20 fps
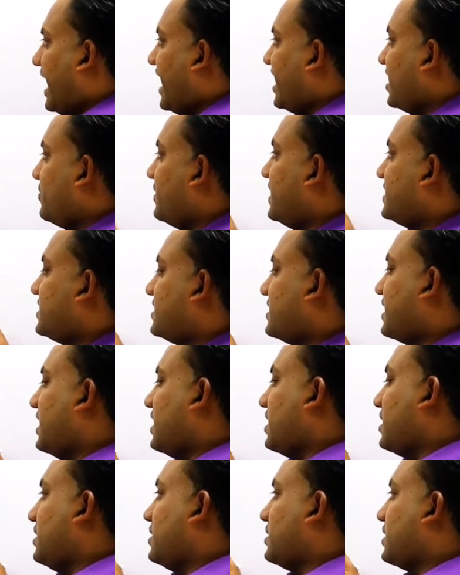एलिमिनेशन के
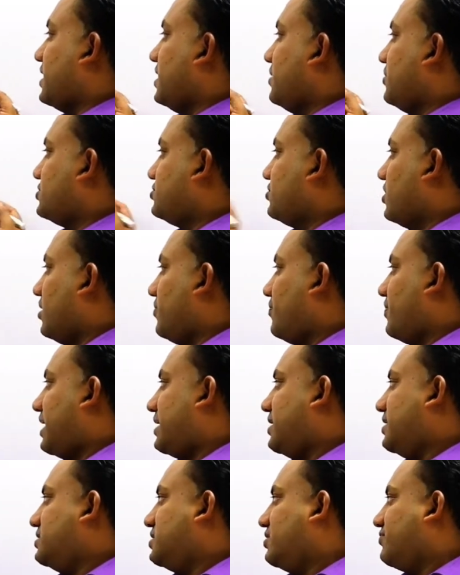लिए के लिए बच्चों हम
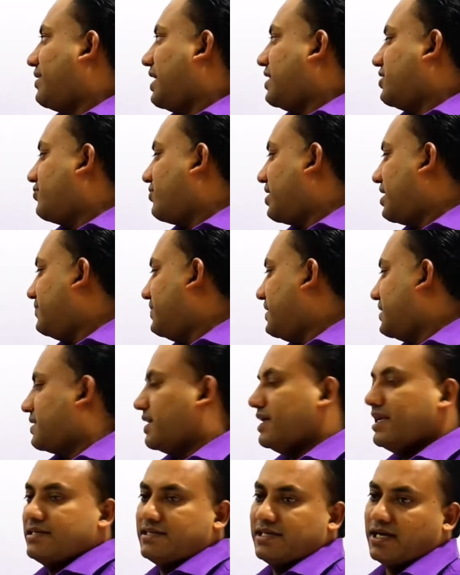मान लीजिए वाई को एलिमिनेट
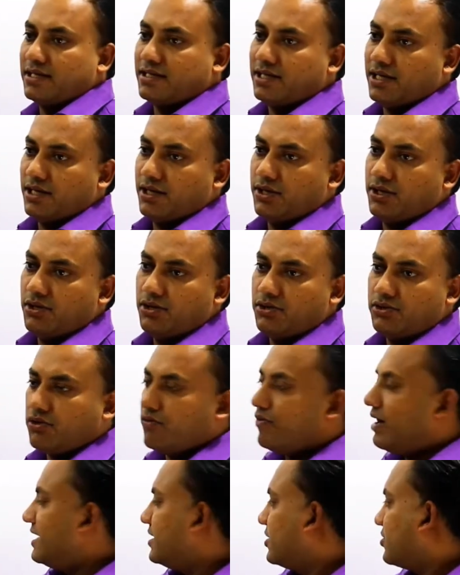करना चाहते हैं तो
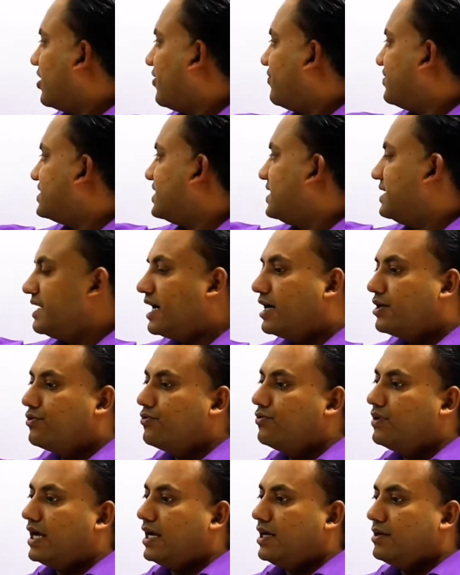वाई का यहाँ
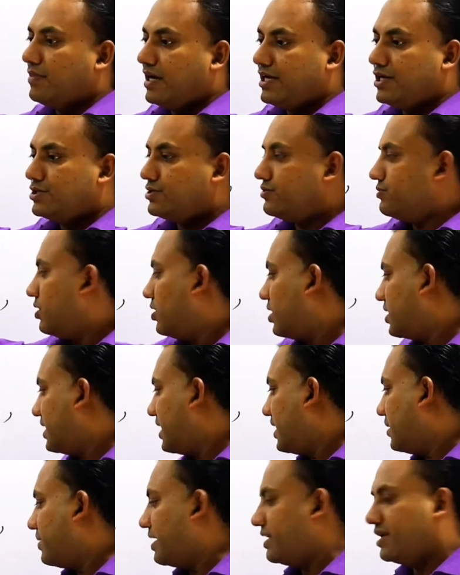टू है माइनस टू है और
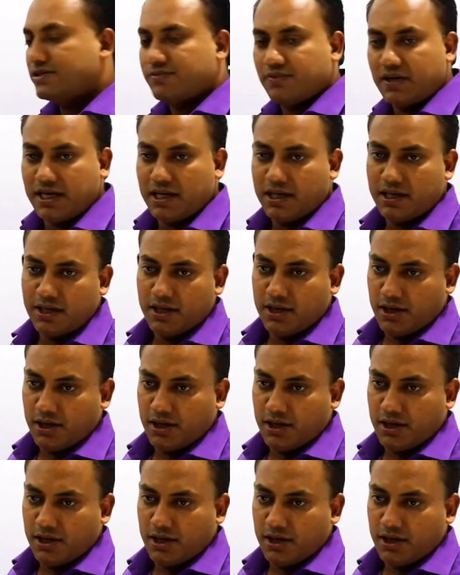यहाँ माइनस वन है